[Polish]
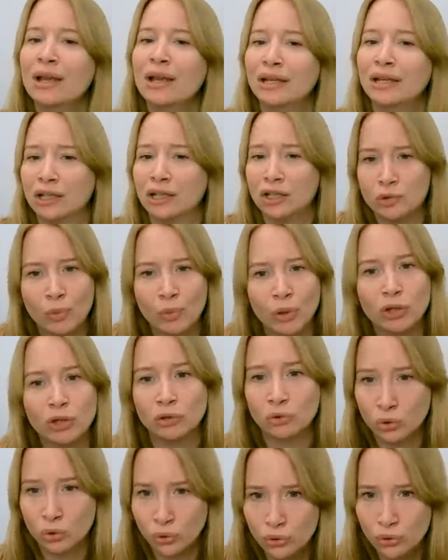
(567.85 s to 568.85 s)
jakiejś mojej
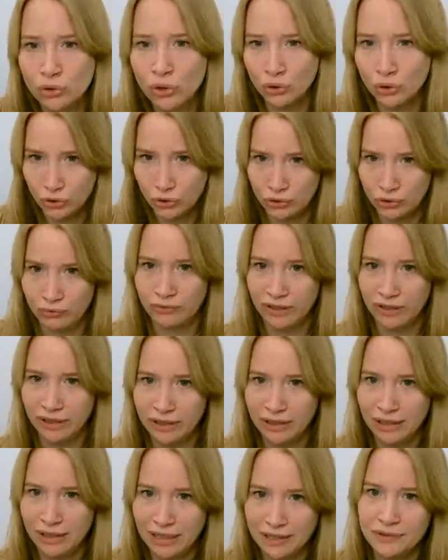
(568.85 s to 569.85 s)
trudności w tej
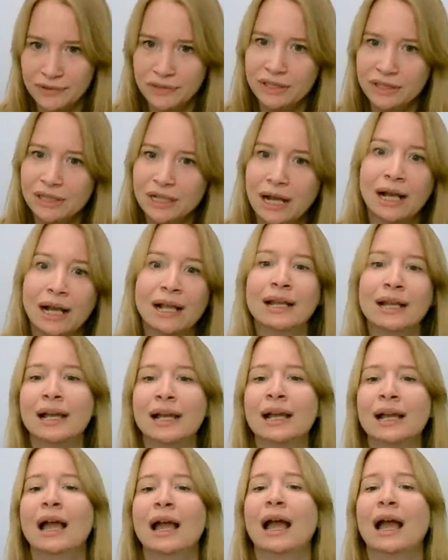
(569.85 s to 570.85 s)
relacji, ale